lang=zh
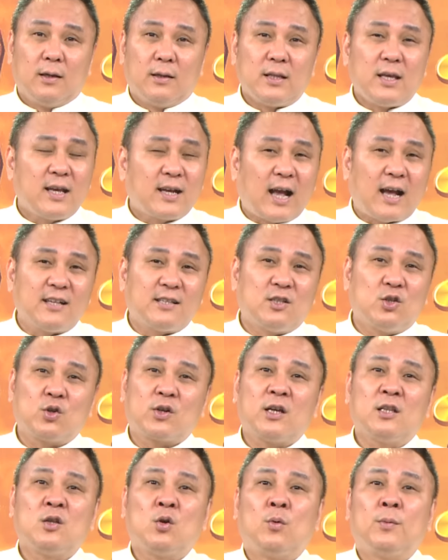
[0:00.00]
你一开始就
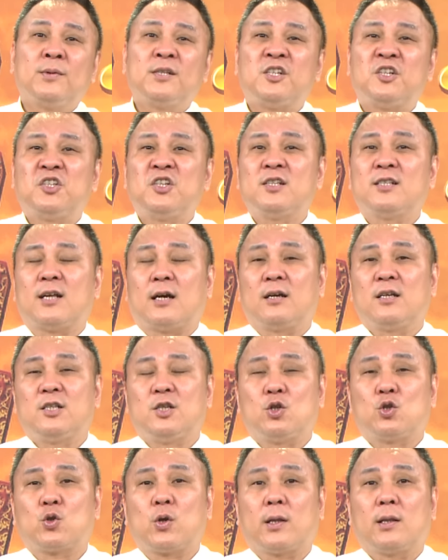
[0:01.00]
跟着我们一起进场，一
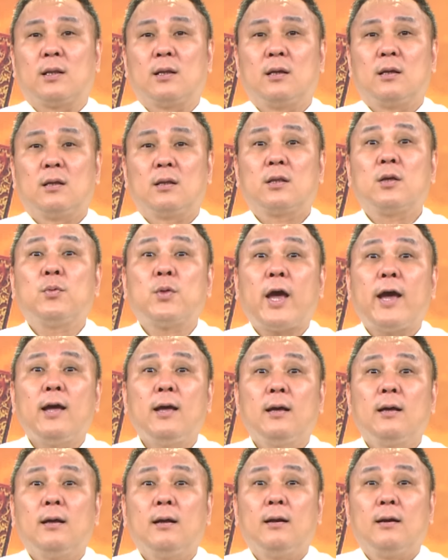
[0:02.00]
起赚，对不对？
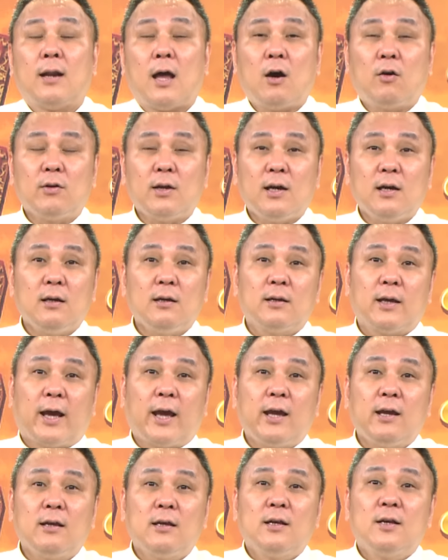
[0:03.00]
然后呢？
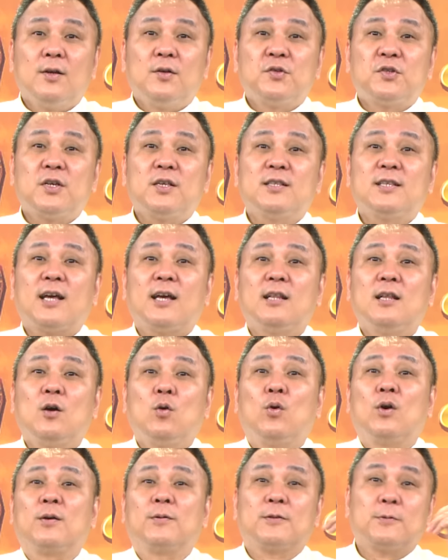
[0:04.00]
哎，现在
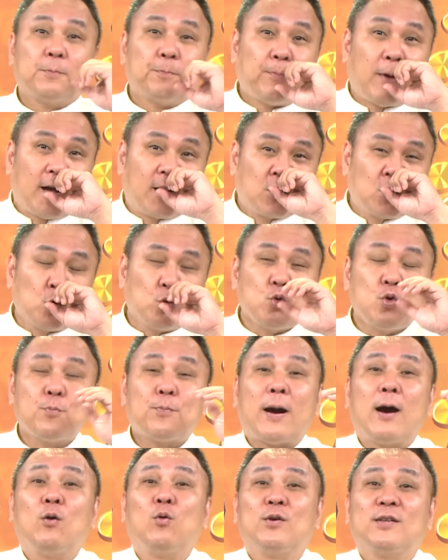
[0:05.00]
呢？我把终于
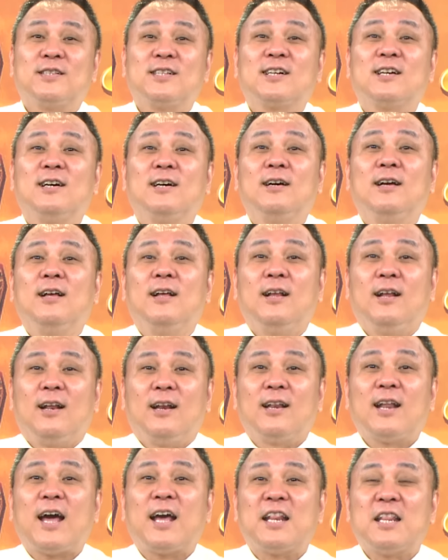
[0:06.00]
把我这个
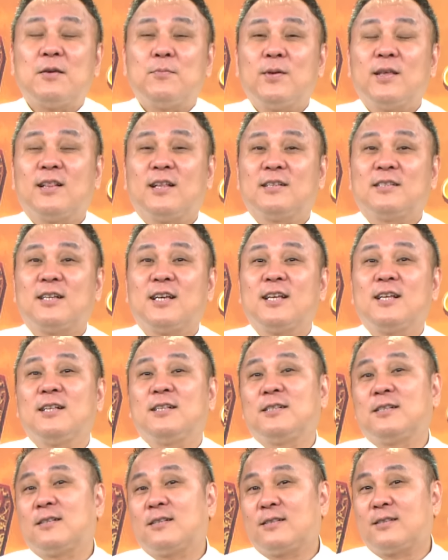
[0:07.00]
赖里面的这
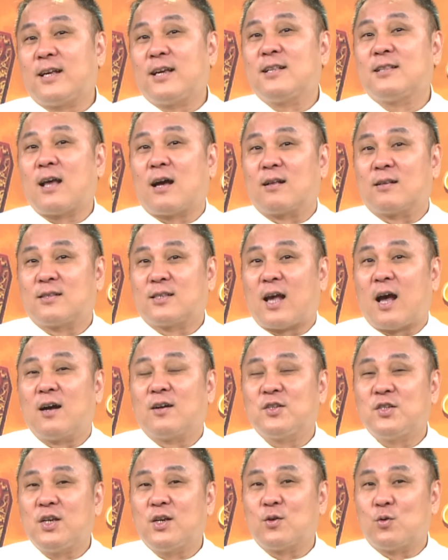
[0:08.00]
一。这一档
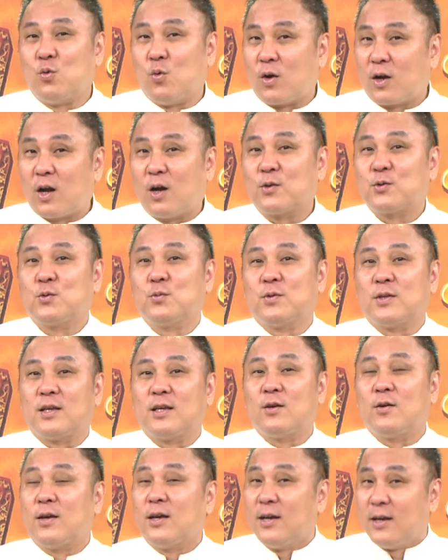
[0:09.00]
长线股，我告诉你，
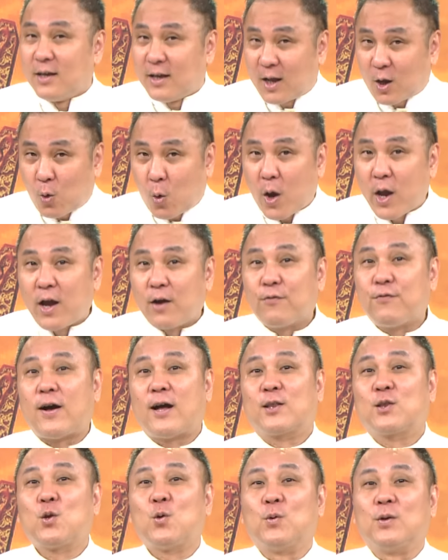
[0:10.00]
因为快要
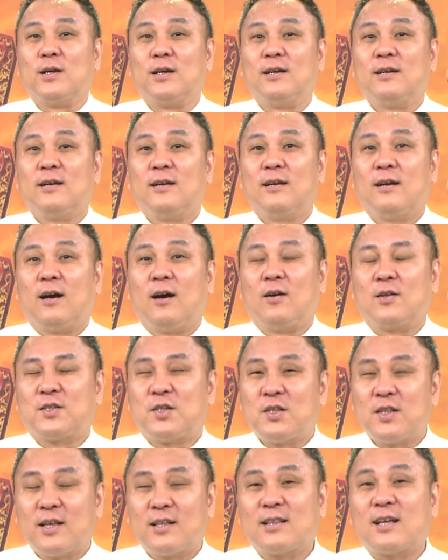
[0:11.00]
发动了。好，
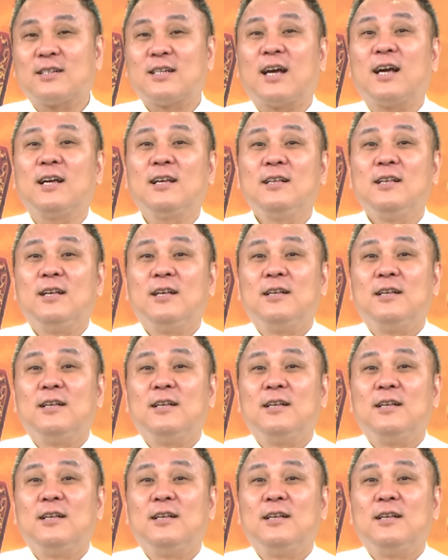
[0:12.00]
今天大家